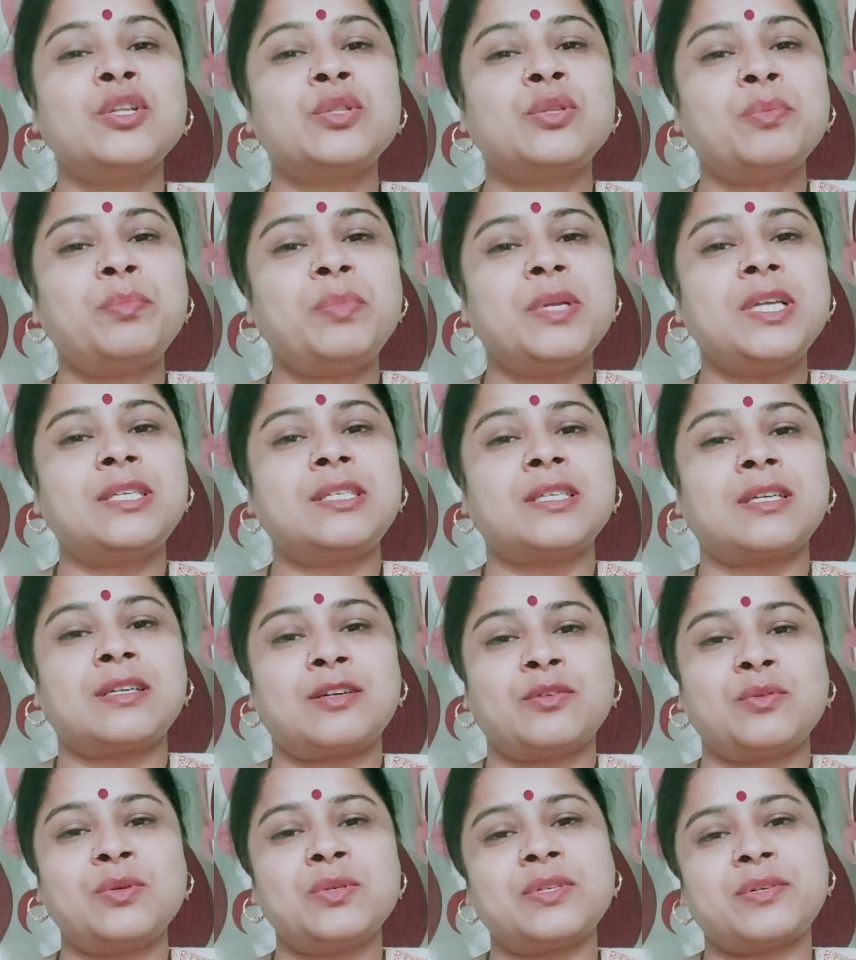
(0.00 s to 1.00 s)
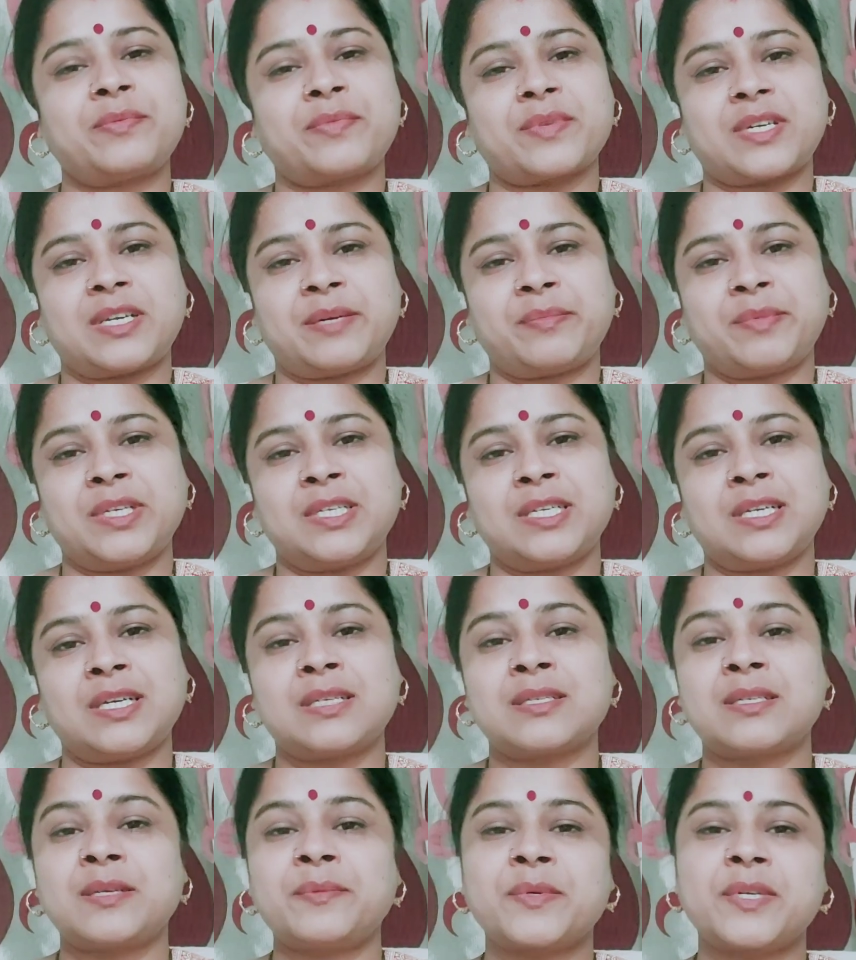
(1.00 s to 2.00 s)
तो प्लीज़ चैनल को सब्सक्राइब कीजिएगा
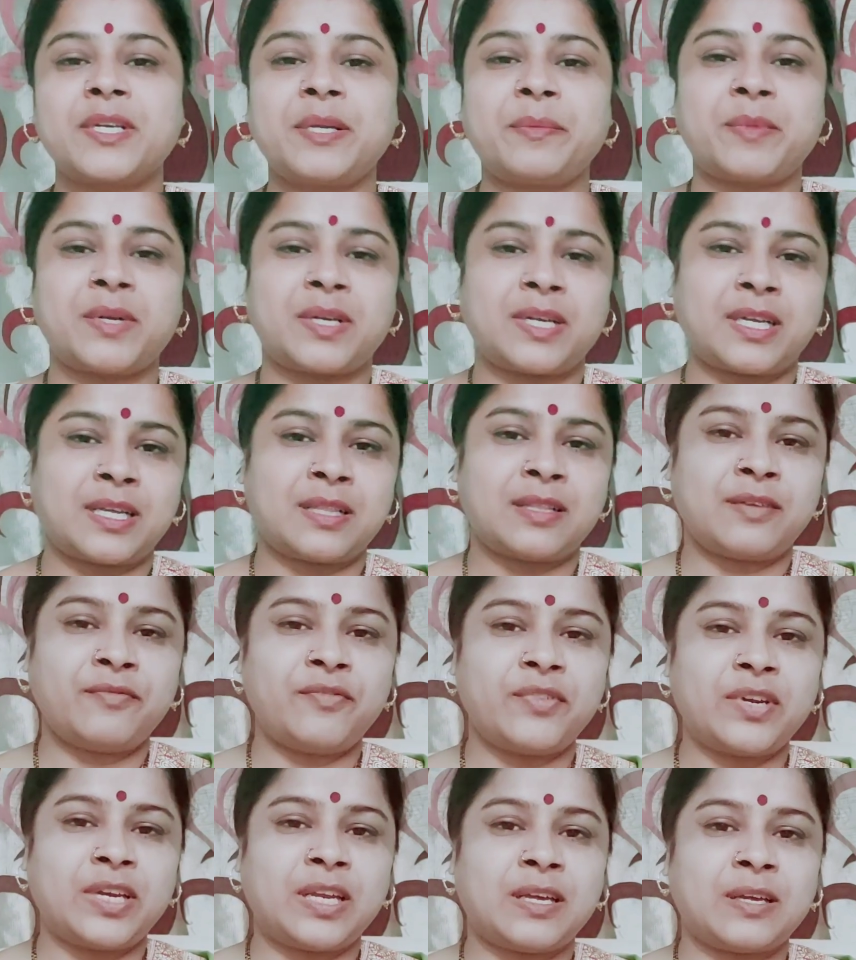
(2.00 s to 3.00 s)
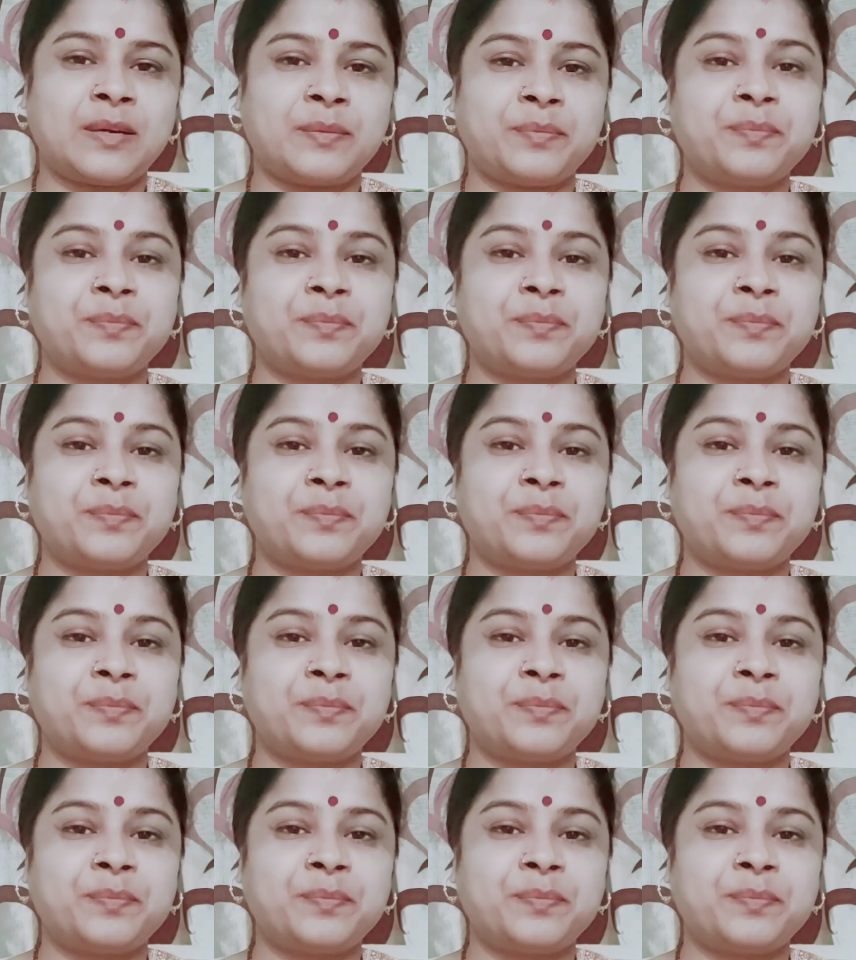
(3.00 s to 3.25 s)
सब्सक्राइब करना एकदम फ्री है